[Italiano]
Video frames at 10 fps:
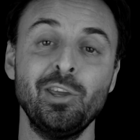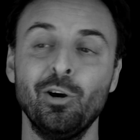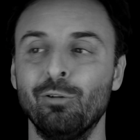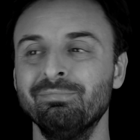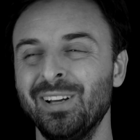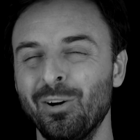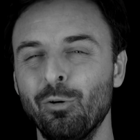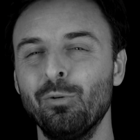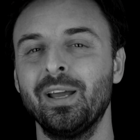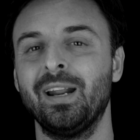io
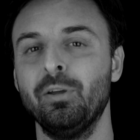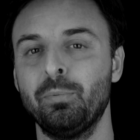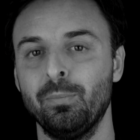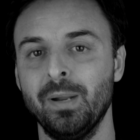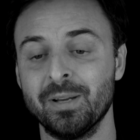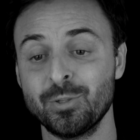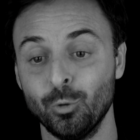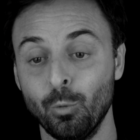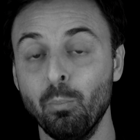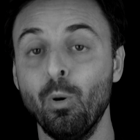ho un grave problema,
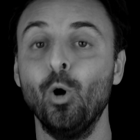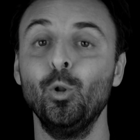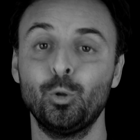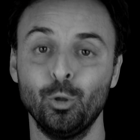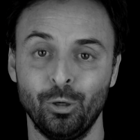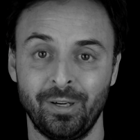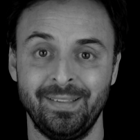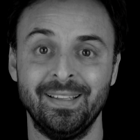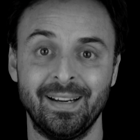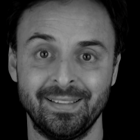sono molto
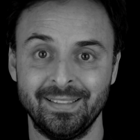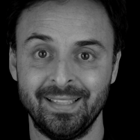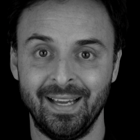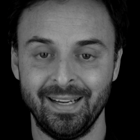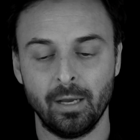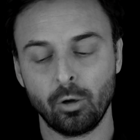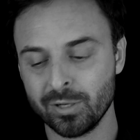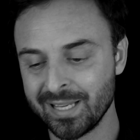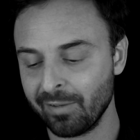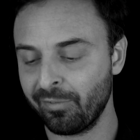ritardataria»,
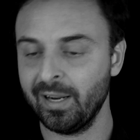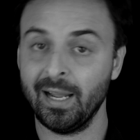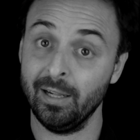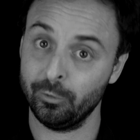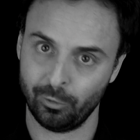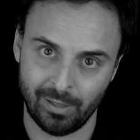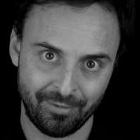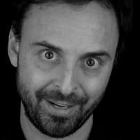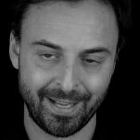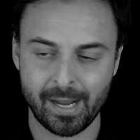cosa che fra l'altro,
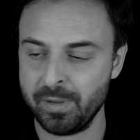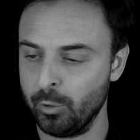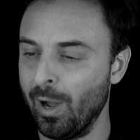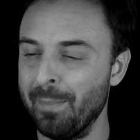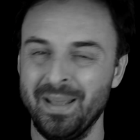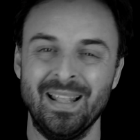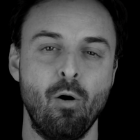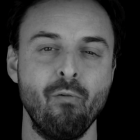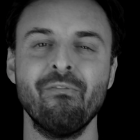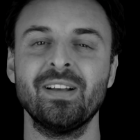avrete capito, a me dà
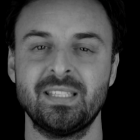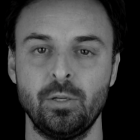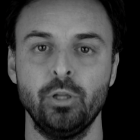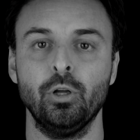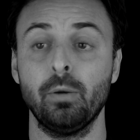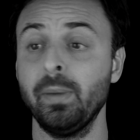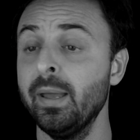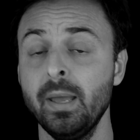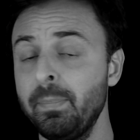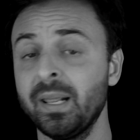un fastidio enorme
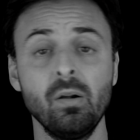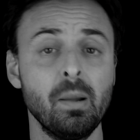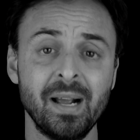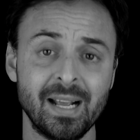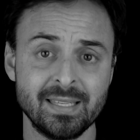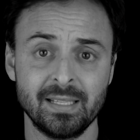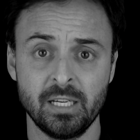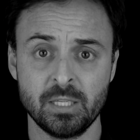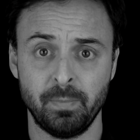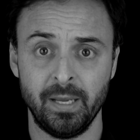perché è una mancanza di
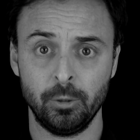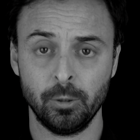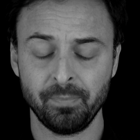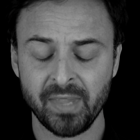rispetto.